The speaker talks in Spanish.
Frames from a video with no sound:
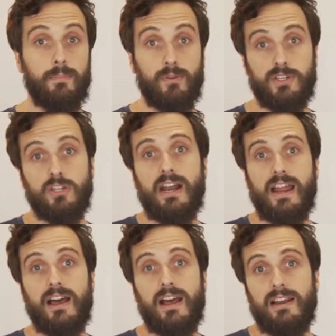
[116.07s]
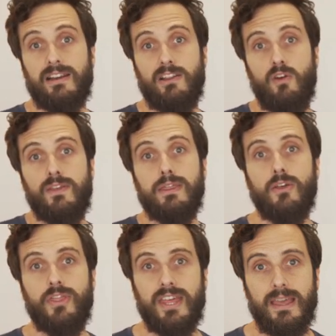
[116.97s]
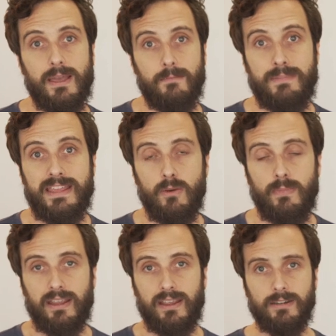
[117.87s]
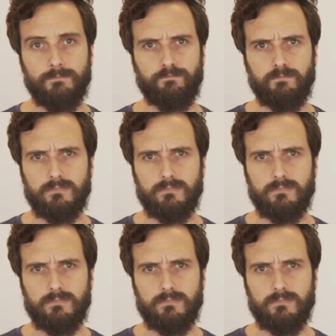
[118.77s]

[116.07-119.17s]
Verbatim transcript: profesión, al neoficio de videomaker,